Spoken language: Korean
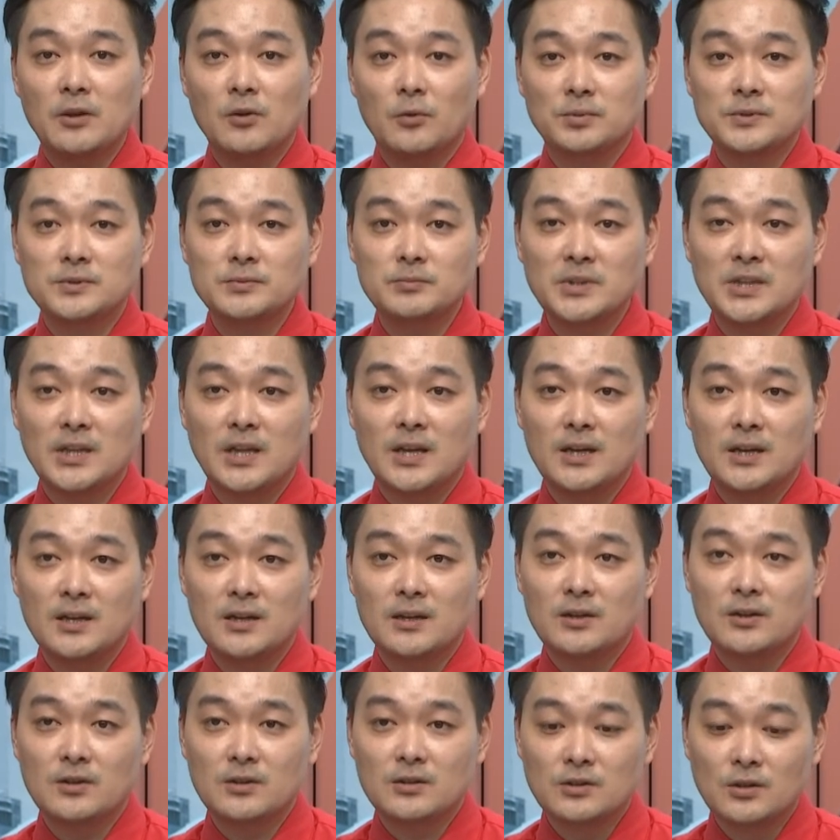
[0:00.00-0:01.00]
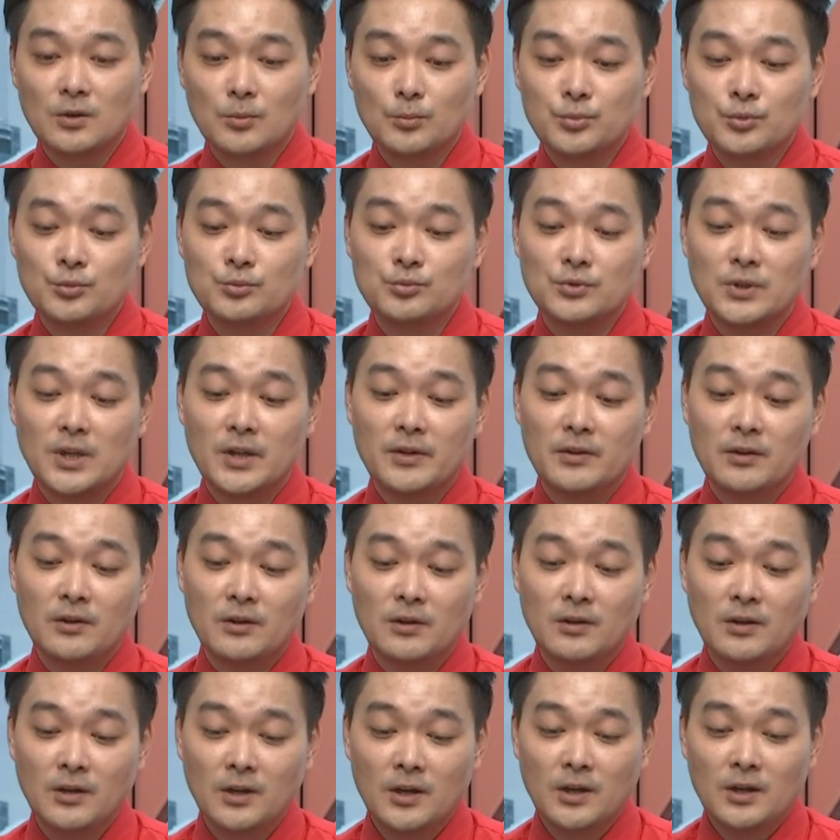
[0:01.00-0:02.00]
없습니다. 어, 그런
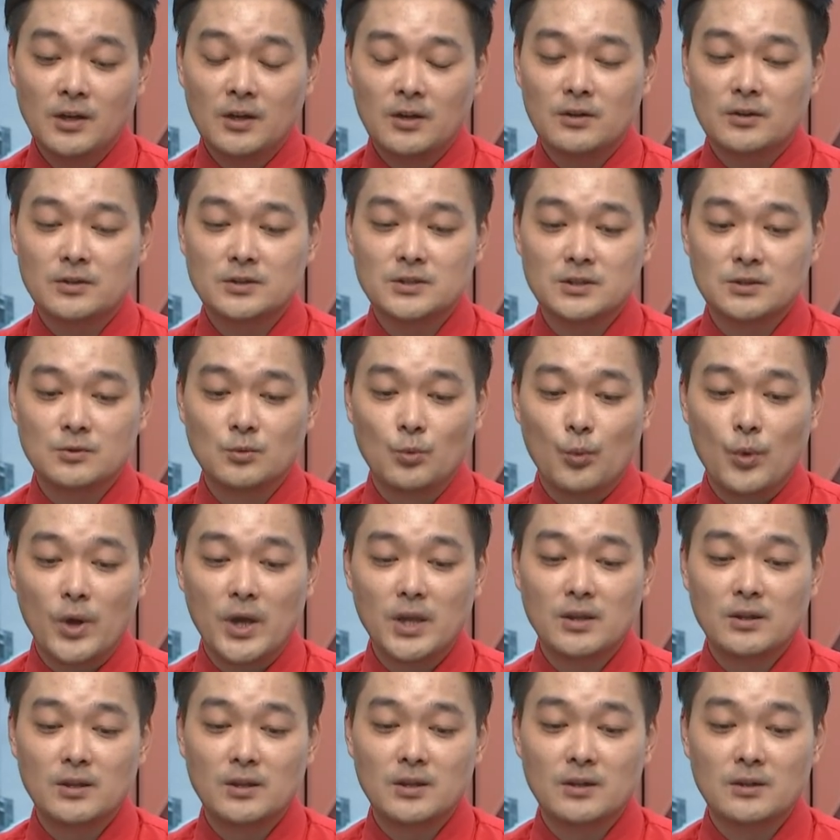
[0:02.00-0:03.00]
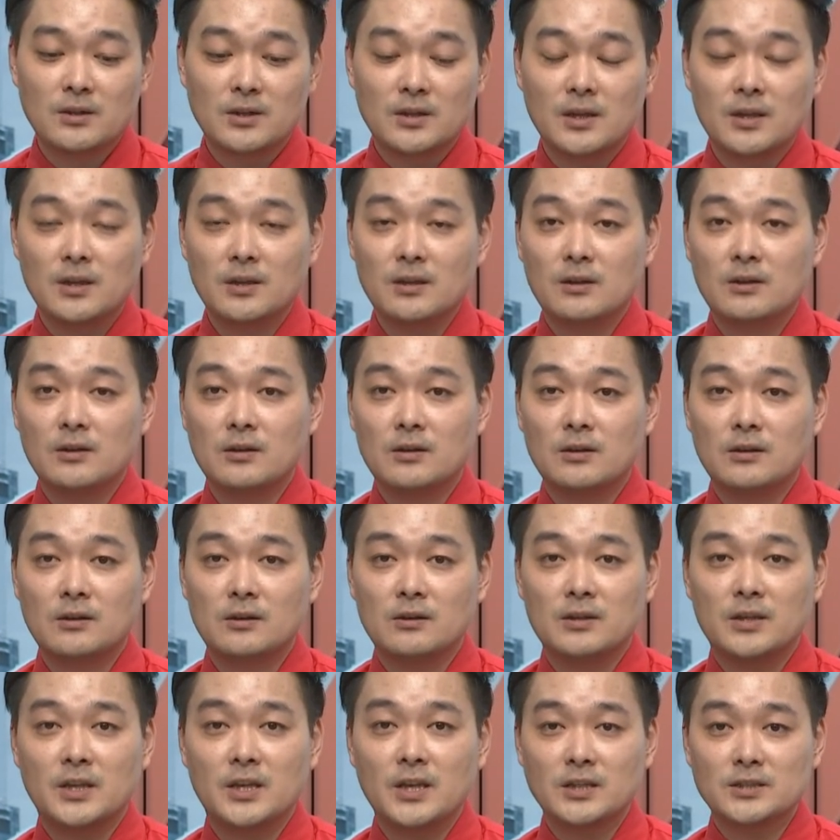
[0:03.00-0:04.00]
부분에서 어, 지금 외인들 어,
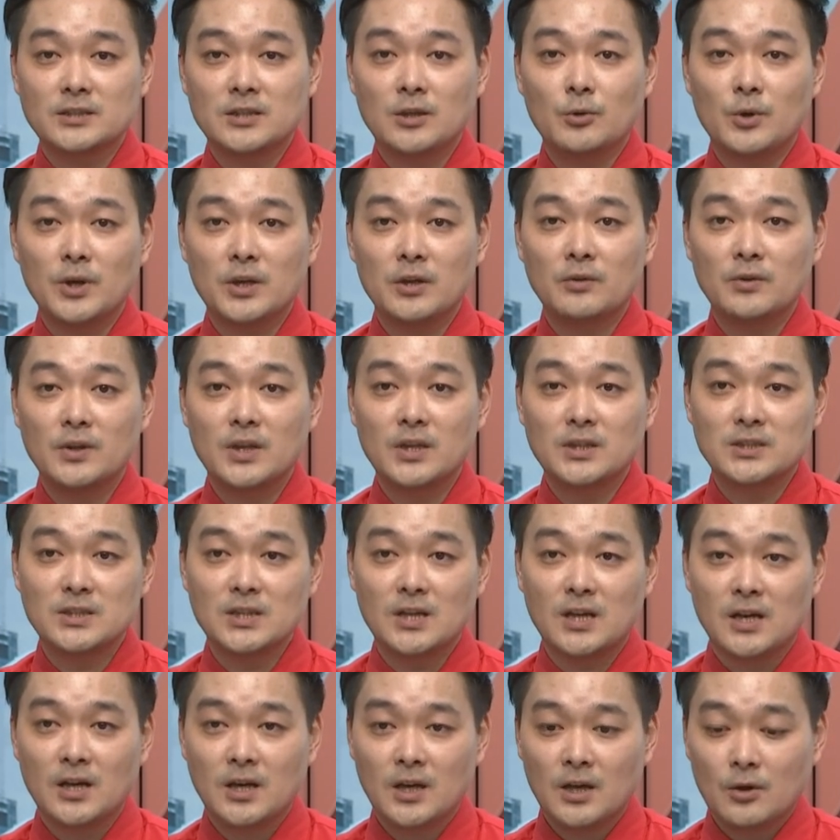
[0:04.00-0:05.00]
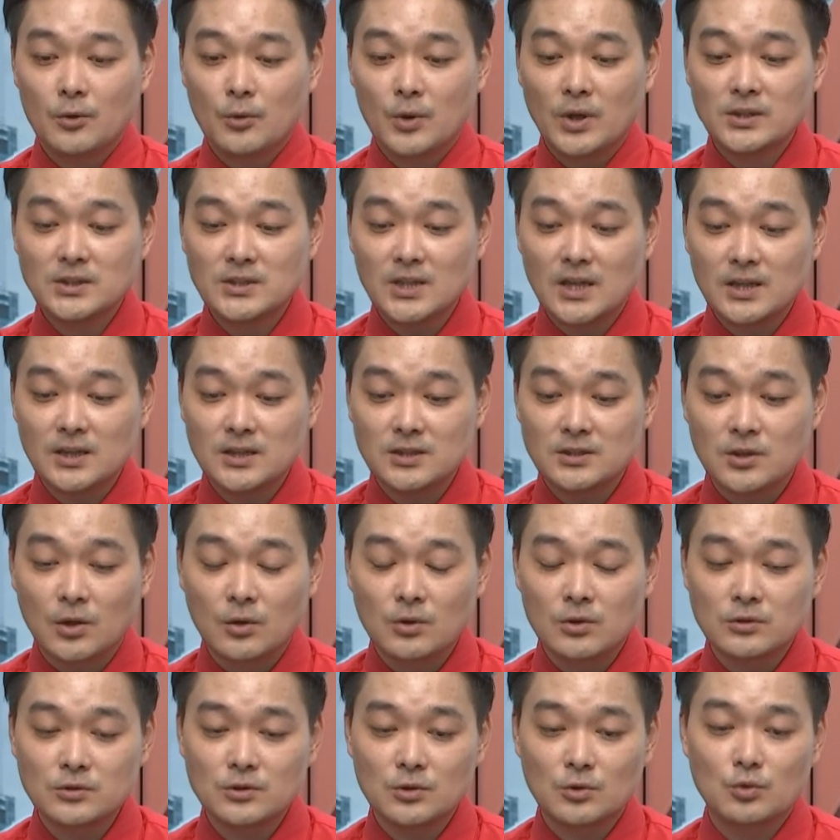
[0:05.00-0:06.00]
기아차와 현대차 굉장히
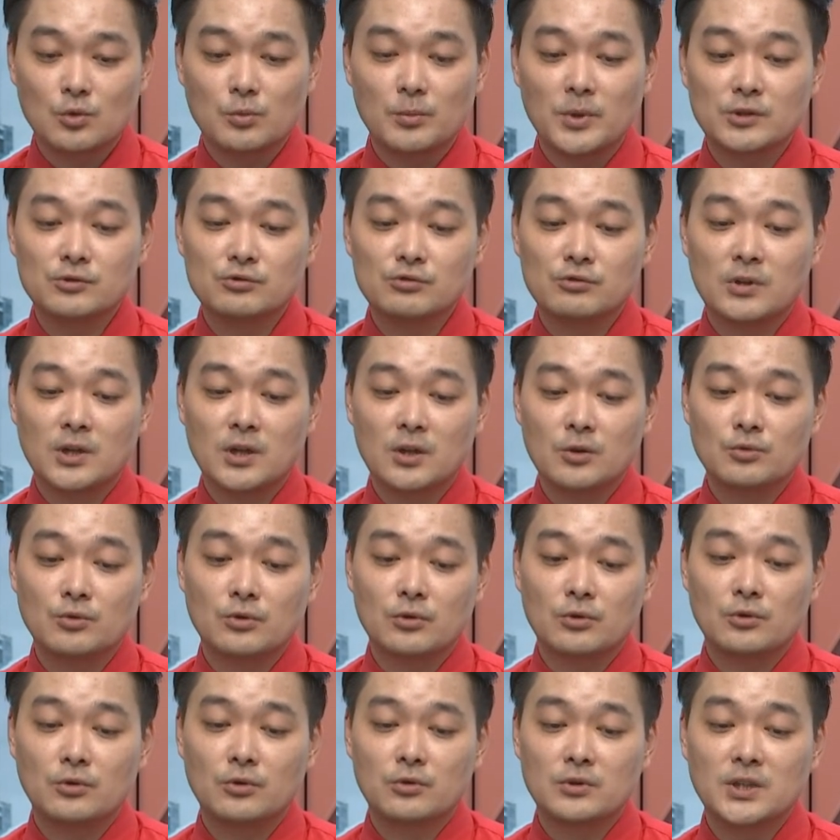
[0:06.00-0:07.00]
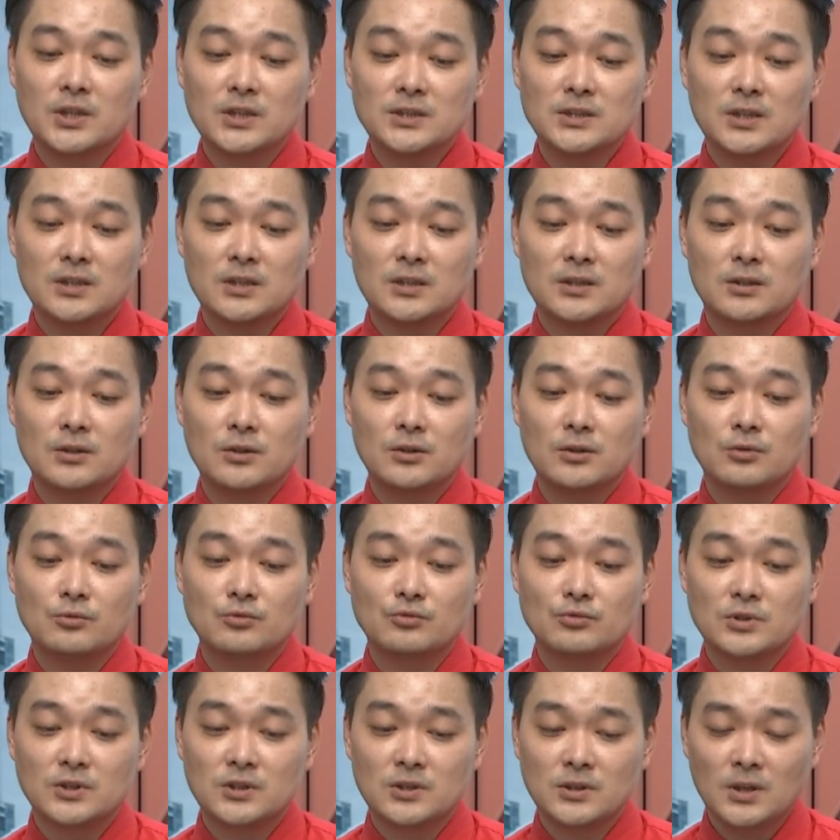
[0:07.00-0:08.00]
적극적으로 매수를 하고 있고요. 기아차 같은
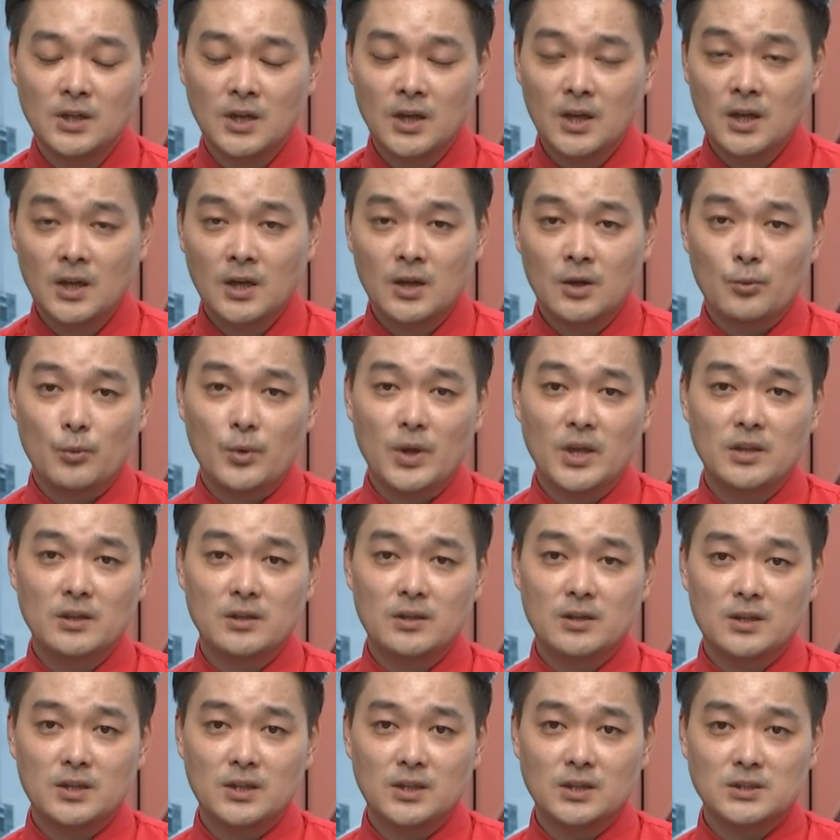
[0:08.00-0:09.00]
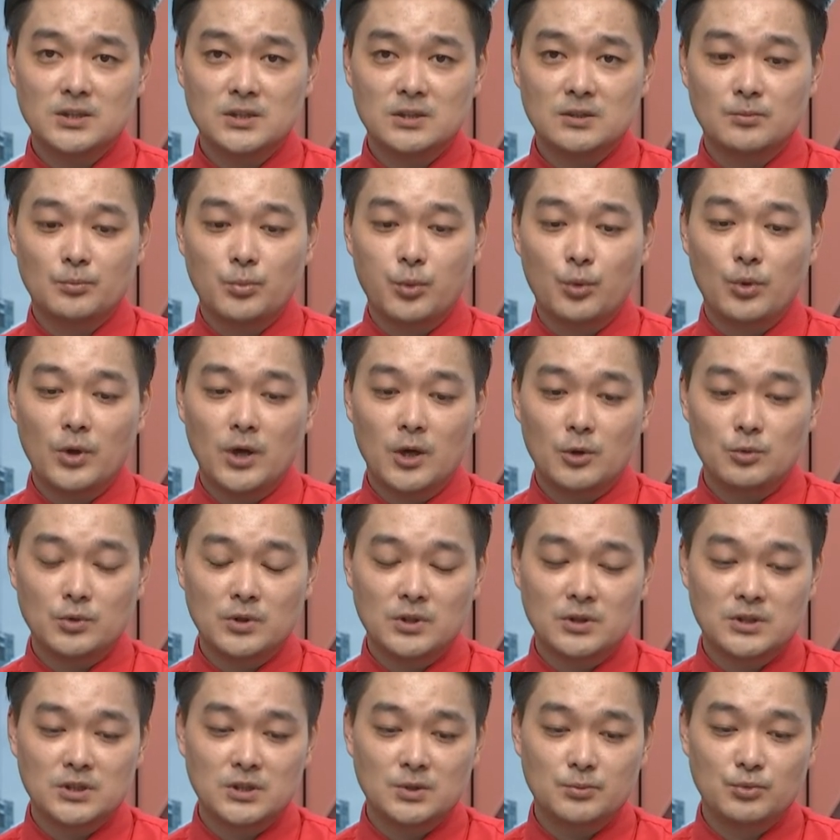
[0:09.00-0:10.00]
경우는 외인들이 지금 보유하고 있는
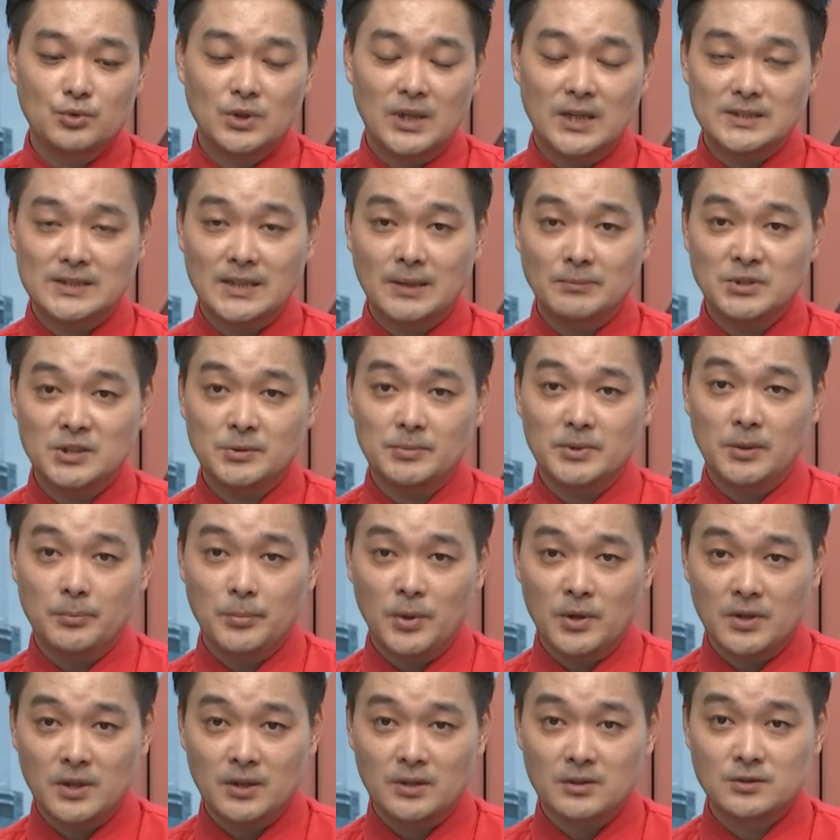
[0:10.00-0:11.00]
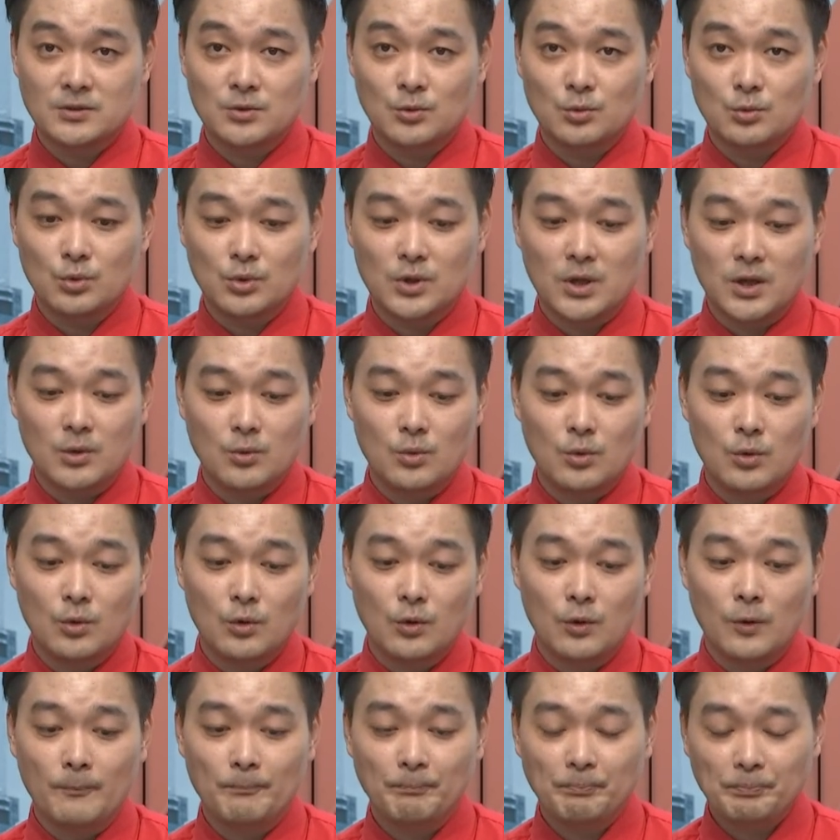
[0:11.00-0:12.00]
지분이 한 31% 정도
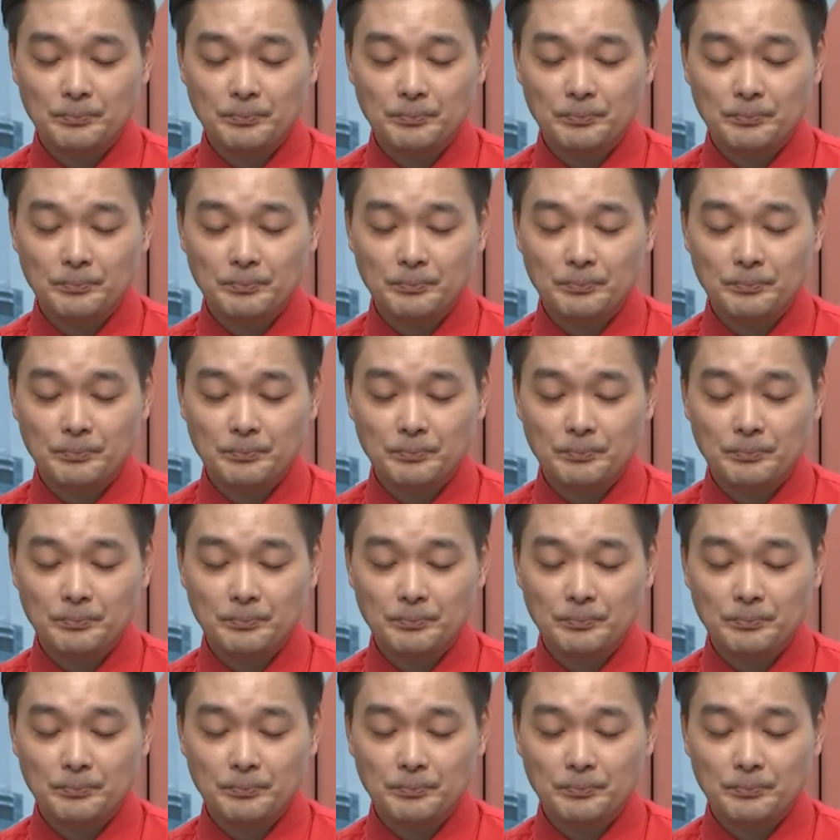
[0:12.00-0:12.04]
되고